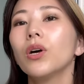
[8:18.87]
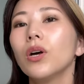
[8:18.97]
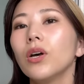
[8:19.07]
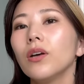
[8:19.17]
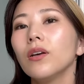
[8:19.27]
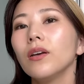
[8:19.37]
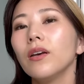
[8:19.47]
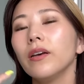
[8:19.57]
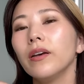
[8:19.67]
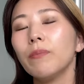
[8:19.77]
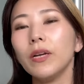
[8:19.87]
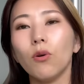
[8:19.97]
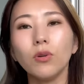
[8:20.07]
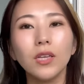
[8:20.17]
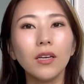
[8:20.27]
やっぱり
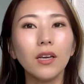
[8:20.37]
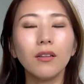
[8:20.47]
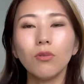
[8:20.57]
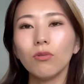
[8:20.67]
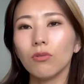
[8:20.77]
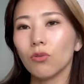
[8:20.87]
お酒と